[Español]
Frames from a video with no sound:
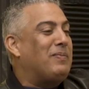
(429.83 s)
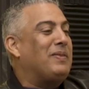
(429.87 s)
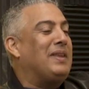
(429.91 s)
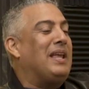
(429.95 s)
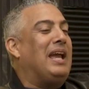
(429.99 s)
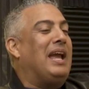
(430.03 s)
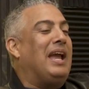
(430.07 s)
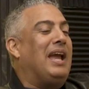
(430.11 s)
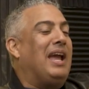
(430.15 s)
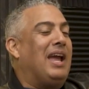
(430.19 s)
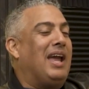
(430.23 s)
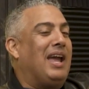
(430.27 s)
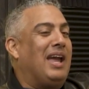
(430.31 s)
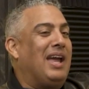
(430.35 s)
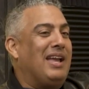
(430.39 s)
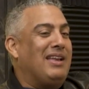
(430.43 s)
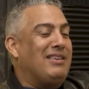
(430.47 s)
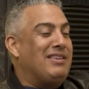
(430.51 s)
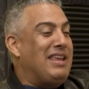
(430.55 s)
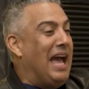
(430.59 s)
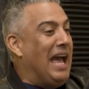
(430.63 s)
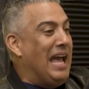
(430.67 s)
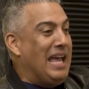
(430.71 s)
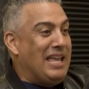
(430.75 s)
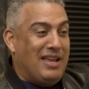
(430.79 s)
De,
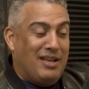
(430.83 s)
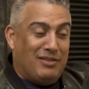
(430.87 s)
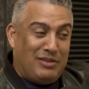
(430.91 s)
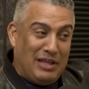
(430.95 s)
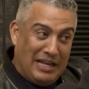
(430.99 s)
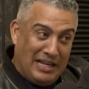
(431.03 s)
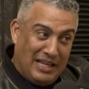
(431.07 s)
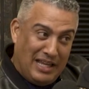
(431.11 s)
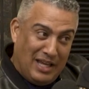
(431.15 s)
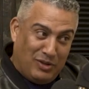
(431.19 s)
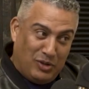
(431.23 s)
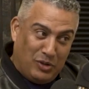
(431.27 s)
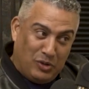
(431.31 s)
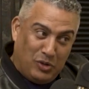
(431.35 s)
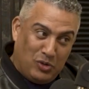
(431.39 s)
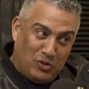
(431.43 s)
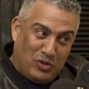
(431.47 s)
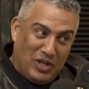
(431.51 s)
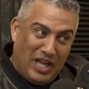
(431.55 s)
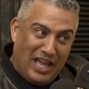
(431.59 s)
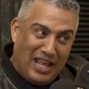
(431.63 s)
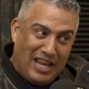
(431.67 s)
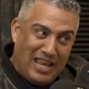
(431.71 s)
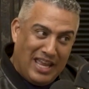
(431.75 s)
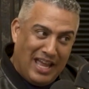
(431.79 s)
ya ella está eligiendo su
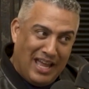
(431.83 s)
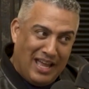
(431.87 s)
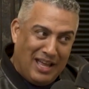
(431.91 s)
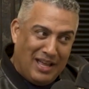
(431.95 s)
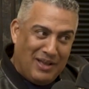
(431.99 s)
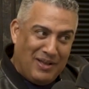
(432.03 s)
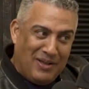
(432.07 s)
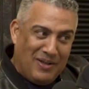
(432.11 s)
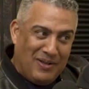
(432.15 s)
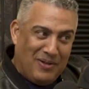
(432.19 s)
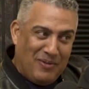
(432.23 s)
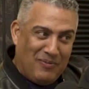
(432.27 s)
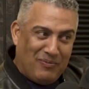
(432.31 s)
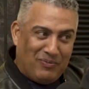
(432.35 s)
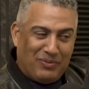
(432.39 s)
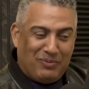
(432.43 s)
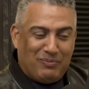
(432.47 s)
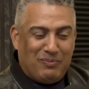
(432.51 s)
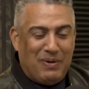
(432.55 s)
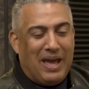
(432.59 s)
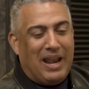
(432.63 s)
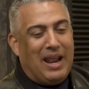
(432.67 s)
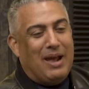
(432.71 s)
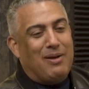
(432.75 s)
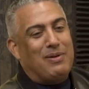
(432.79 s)
serie. Muy
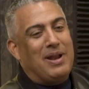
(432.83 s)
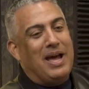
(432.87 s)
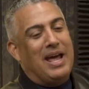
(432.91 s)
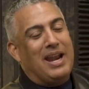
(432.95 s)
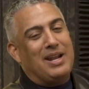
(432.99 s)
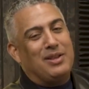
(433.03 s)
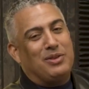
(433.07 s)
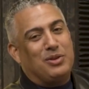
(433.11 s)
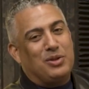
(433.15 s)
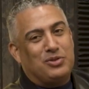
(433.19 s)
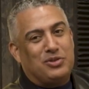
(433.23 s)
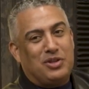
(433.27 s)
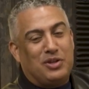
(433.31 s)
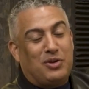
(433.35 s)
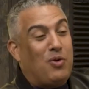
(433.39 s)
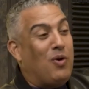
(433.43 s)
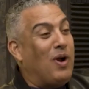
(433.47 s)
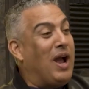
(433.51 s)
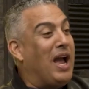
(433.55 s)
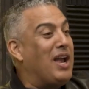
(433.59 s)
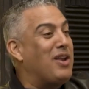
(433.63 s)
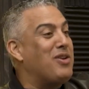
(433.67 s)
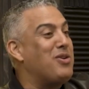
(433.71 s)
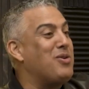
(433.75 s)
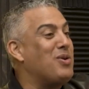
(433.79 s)
bien. Para hablar entonces
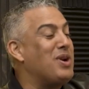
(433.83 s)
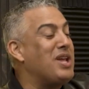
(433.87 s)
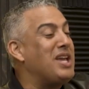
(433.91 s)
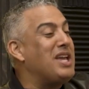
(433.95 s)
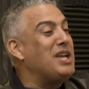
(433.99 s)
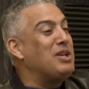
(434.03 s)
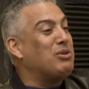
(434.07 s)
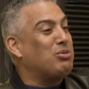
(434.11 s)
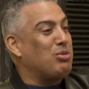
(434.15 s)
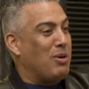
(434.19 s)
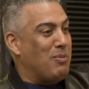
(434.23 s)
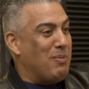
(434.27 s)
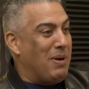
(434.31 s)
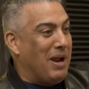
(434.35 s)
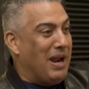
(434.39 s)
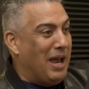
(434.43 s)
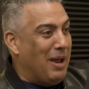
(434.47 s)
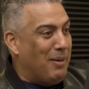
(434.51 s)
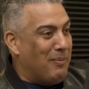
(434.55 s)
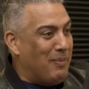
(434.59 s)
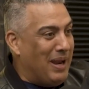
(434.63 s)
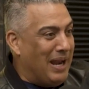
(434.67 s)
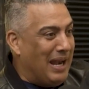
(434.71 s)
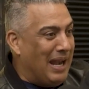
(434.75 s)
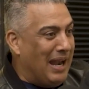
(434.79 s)
con Anjuri y su hermana
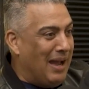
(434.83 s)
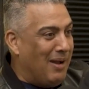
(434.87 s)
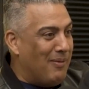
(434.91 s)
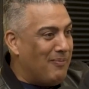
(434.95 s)
gemela.